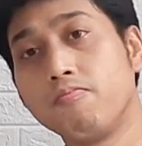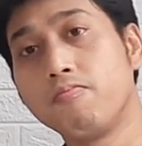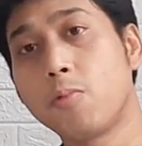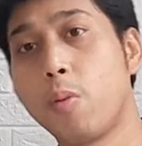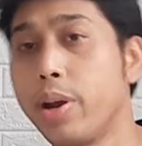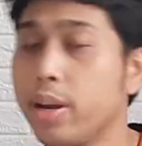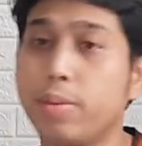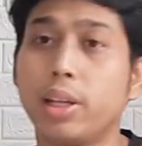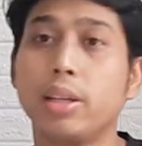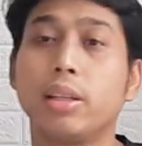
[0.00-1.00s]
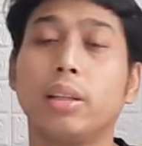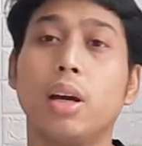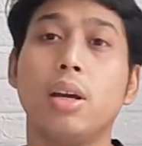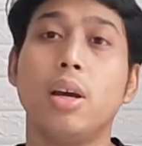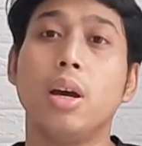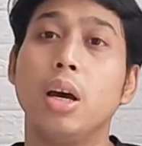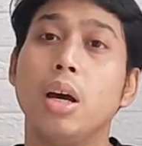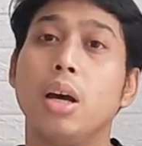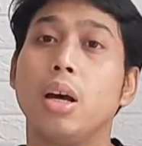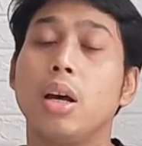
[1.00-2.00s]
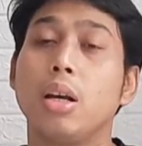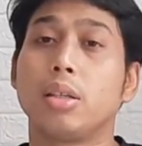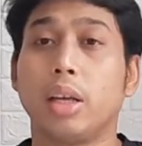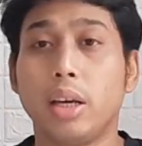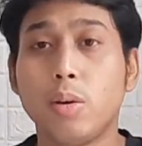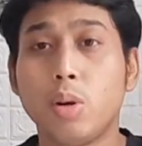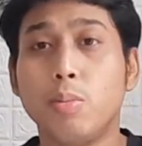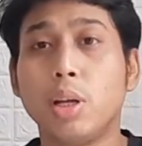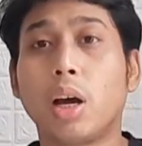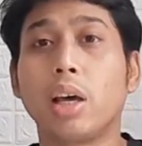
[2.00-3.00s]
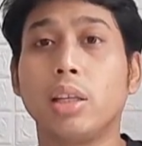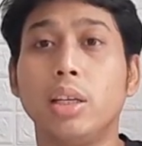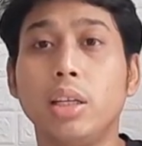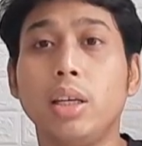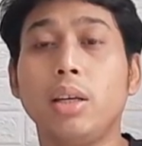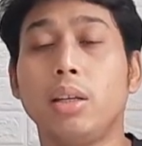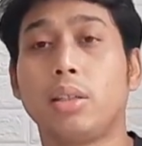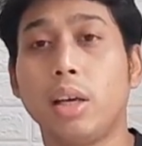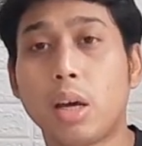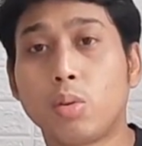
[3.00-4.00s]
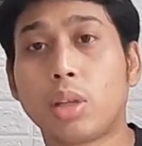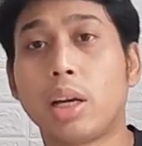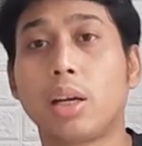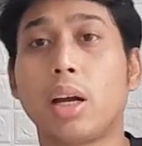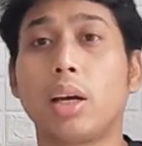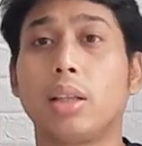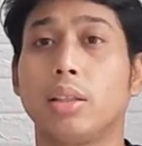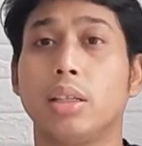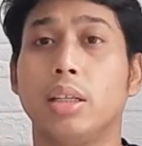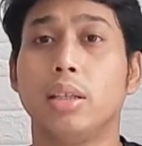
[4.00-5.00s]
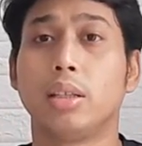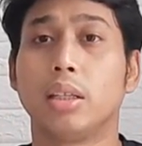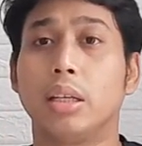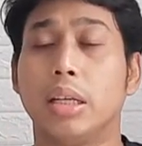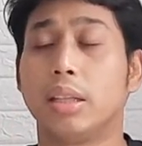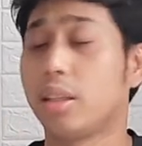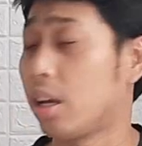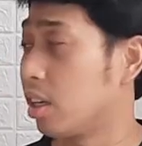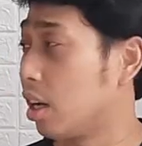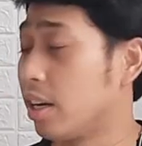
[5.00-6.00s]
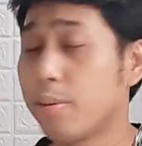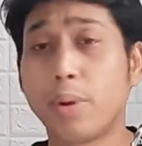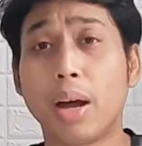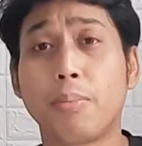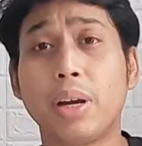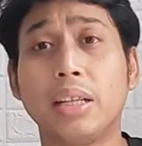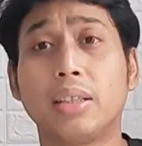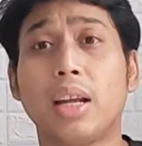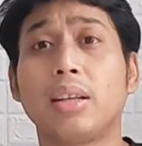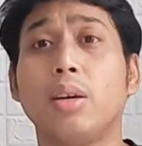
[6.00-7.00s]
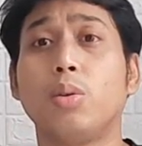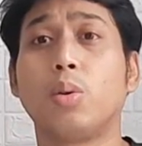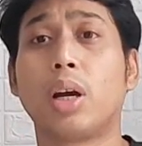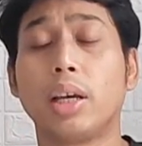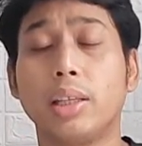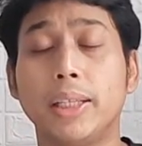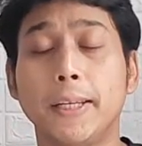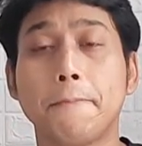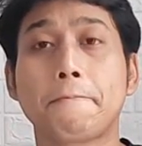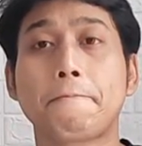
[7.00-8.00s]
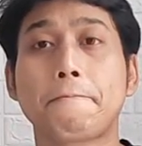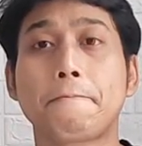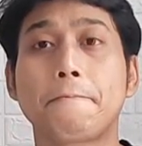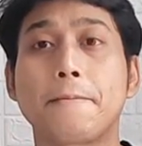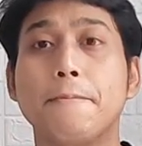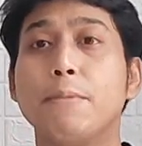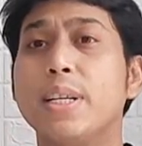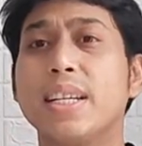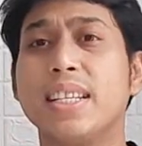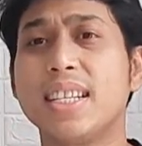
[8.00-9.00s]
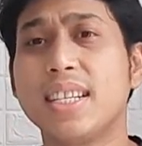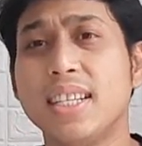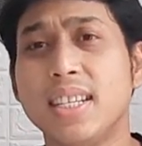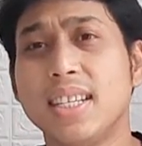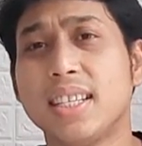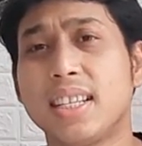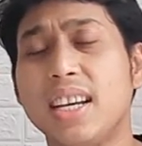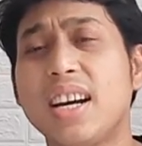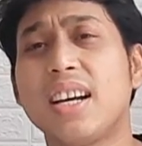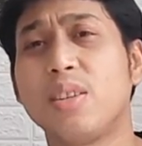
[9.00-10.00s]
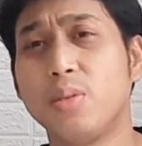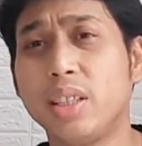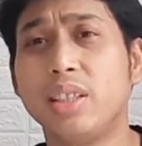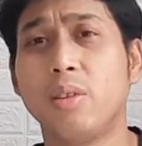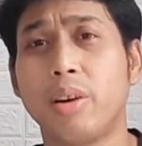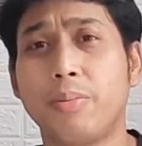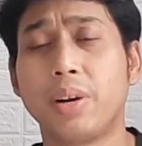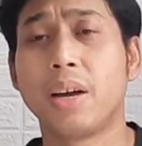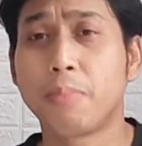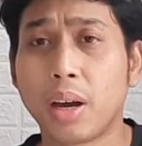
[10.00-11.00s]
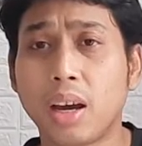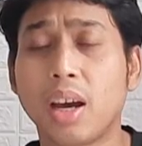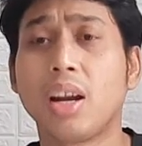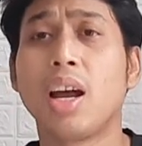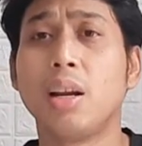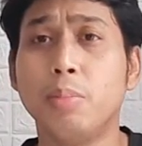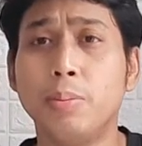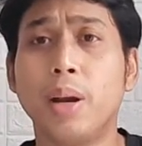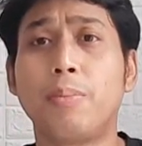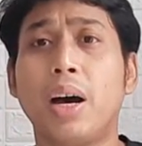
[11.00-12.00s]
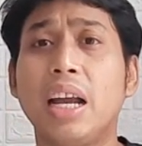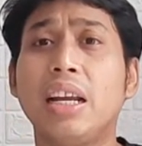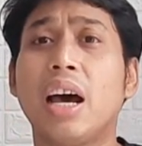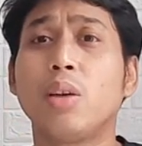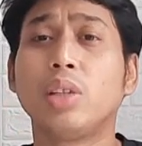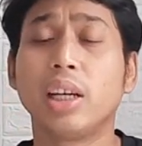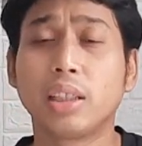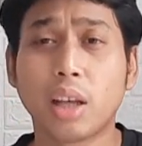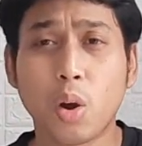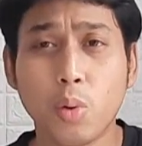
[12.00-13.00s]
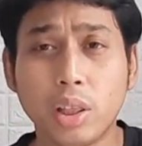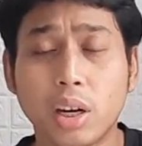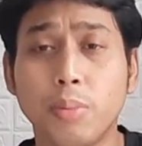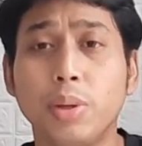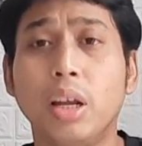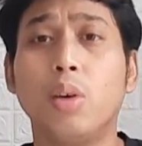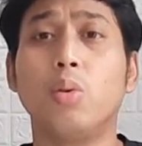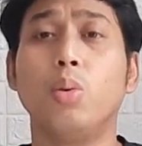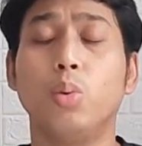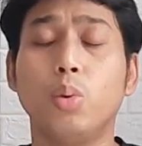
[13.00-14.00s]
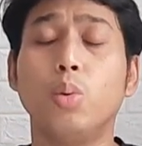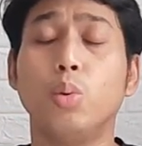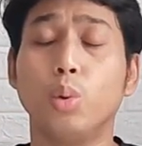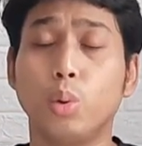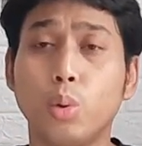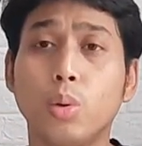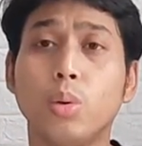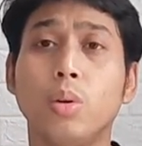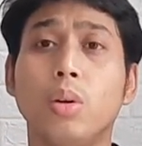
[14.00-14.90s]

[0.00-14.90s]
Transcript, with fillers: komennya bertanya tentang saya udah beli raket ini, saya harus tarik raket ini tarikannya berapa nih senarnya untuk raket ini. Sebenarnya saya akan sulit jawab. Kenapa? Karena ada beberapa hal yang harus saya ketahui terlebih dahulu untuk